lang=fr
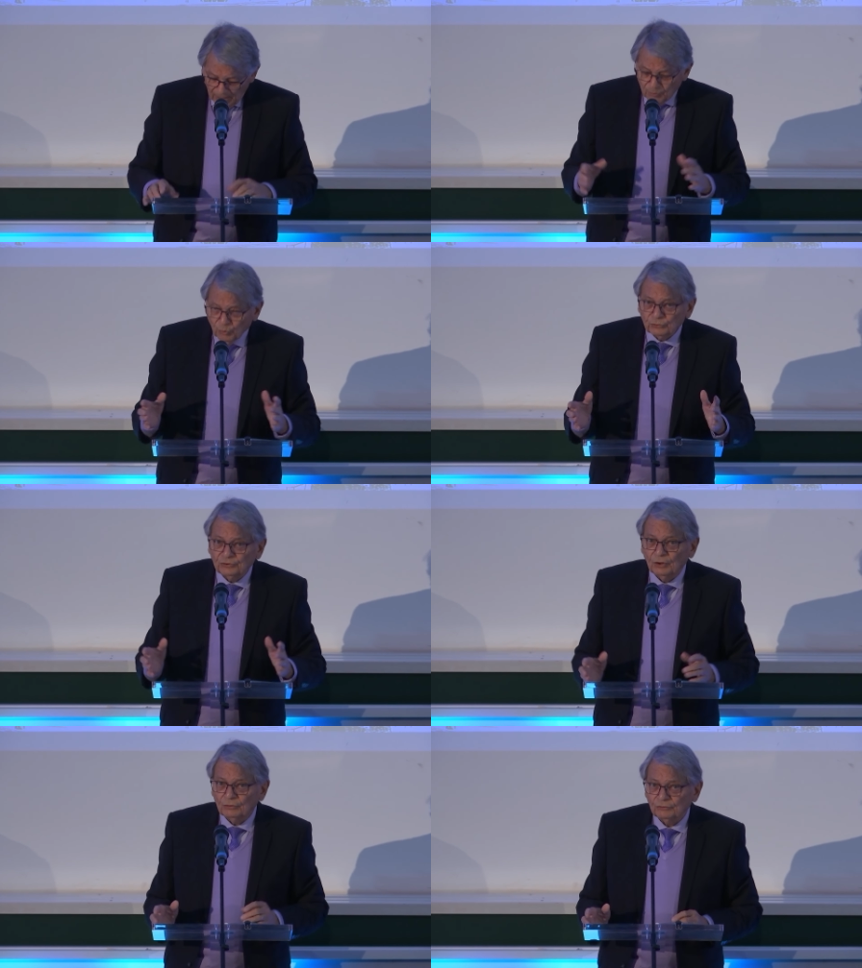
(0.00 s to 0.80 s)
À mon
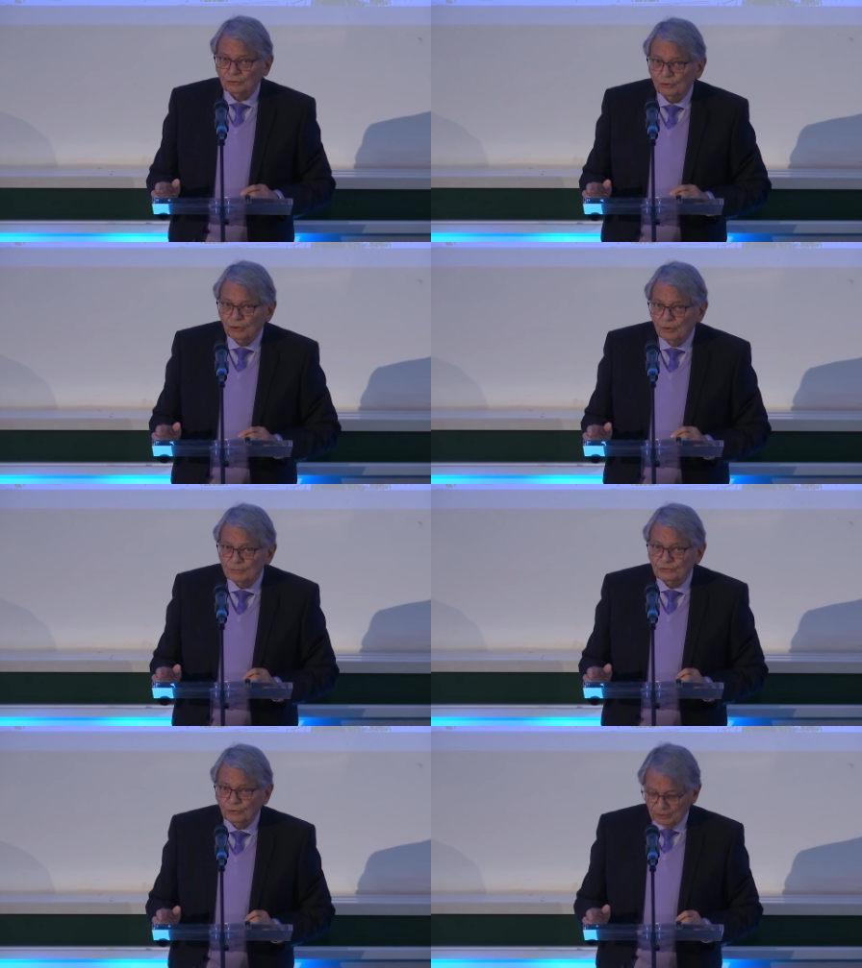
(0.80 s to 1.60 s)
sens,
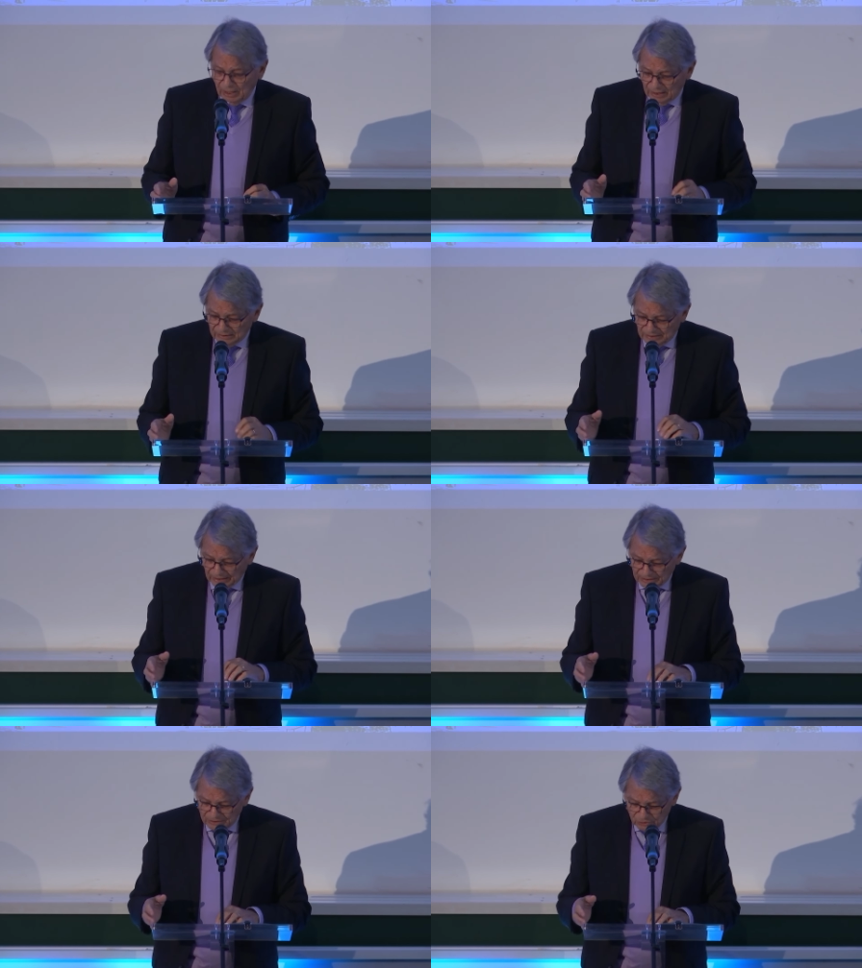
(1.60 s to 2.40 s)
l'homme se
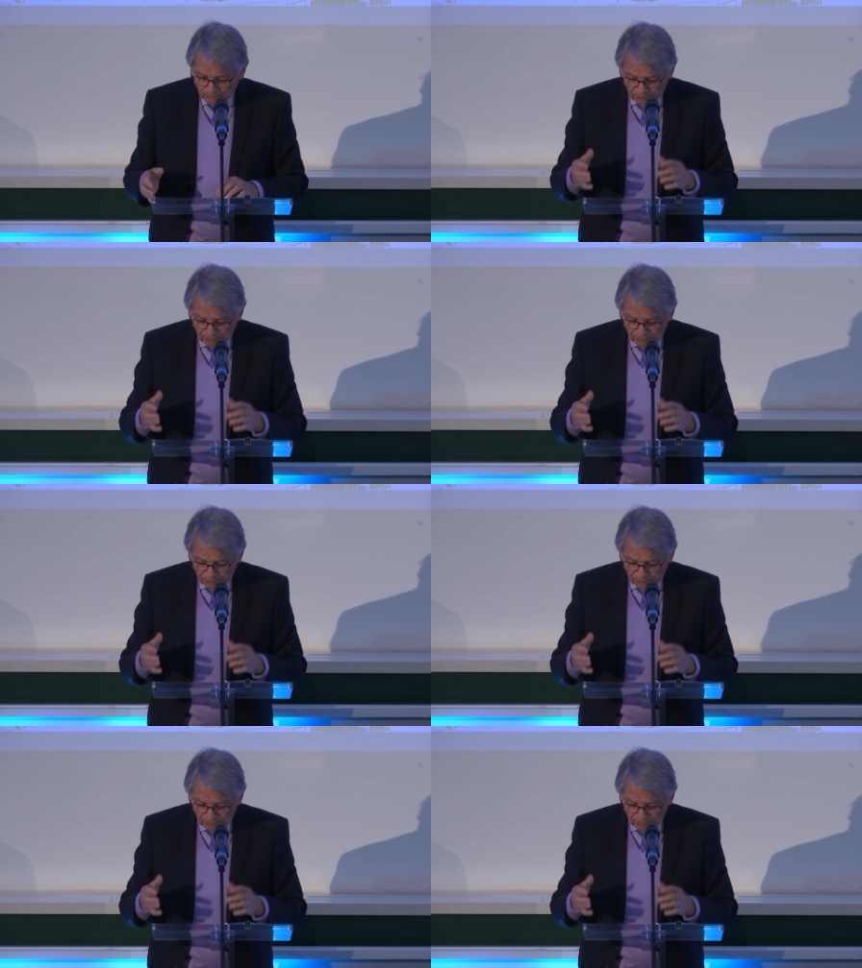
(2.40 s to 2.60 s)
caractérise en